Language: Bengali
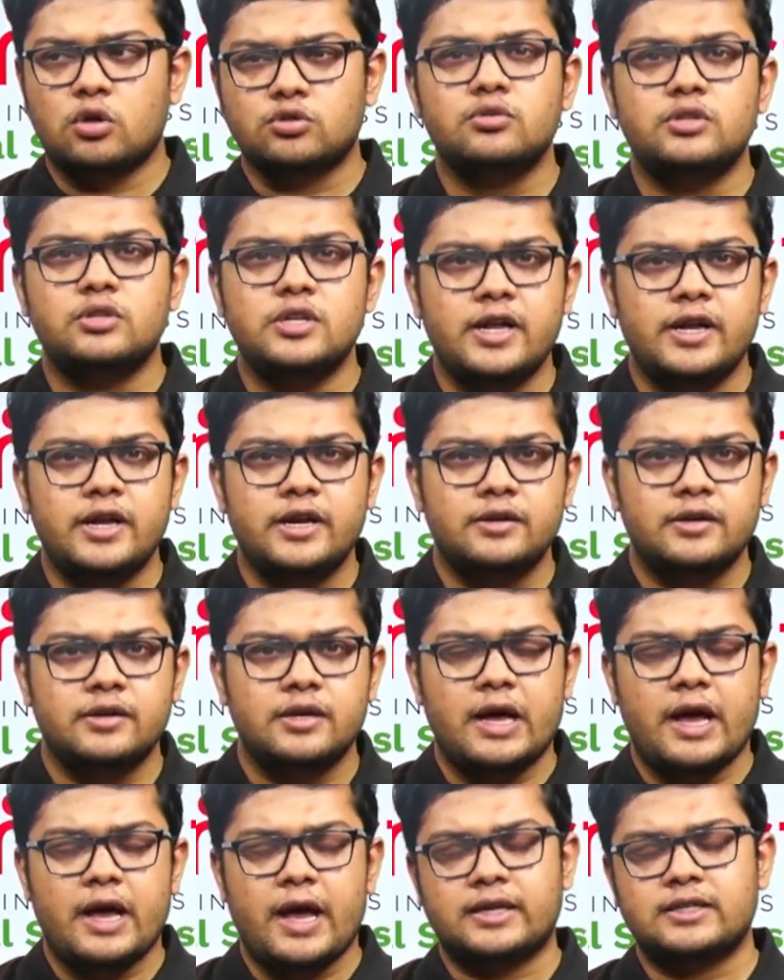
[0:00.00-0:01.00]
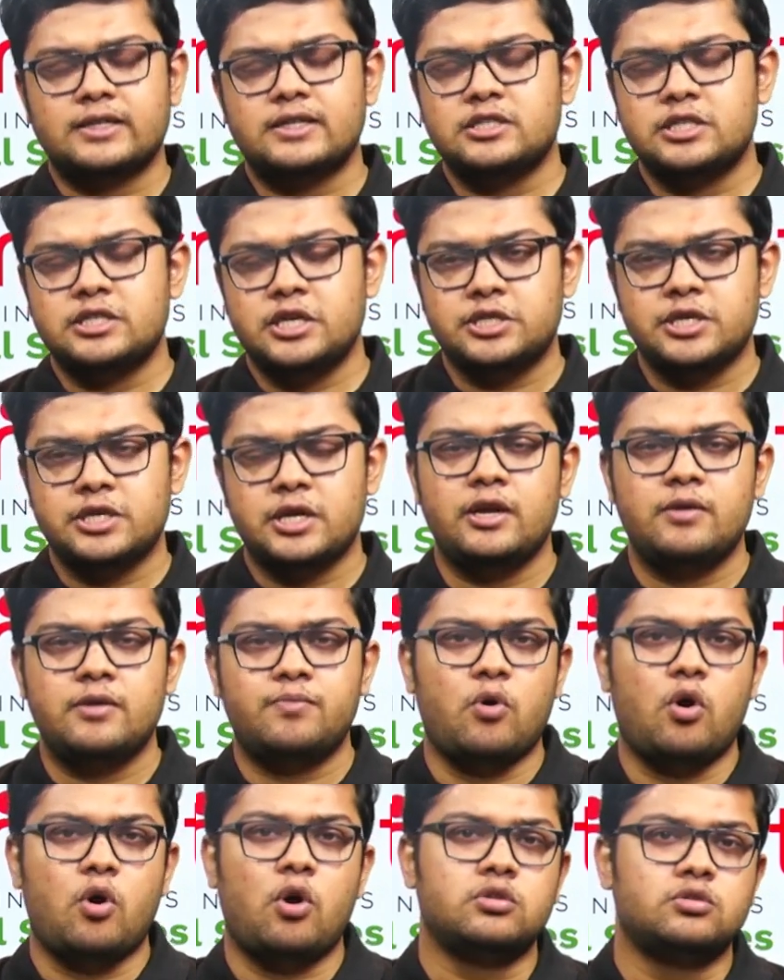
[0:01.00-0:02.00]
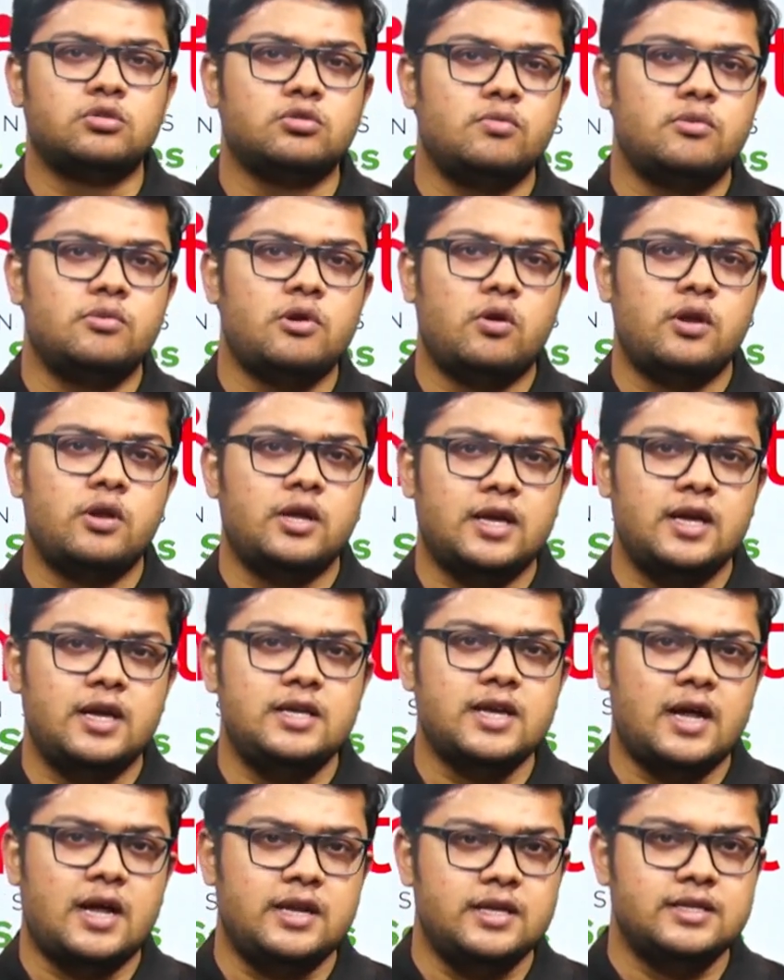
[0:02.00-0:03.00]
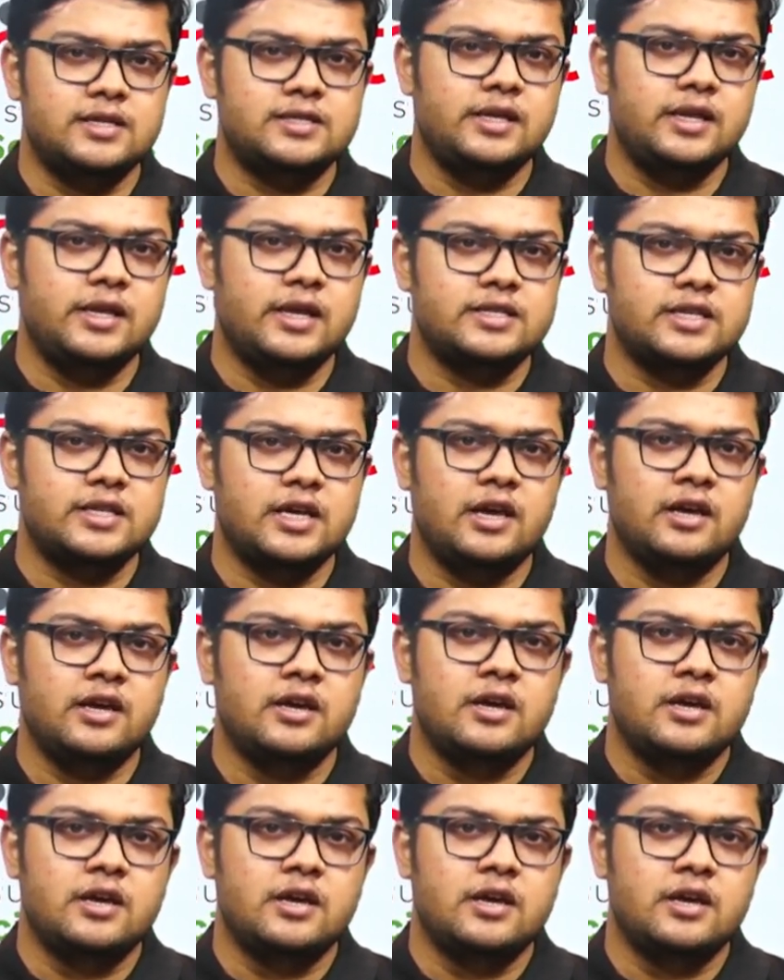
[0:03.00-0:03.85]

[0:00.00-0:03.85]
গতদিনের একটা সেশনের পর তোমরা অনেকেই জানিয়েছিলে যে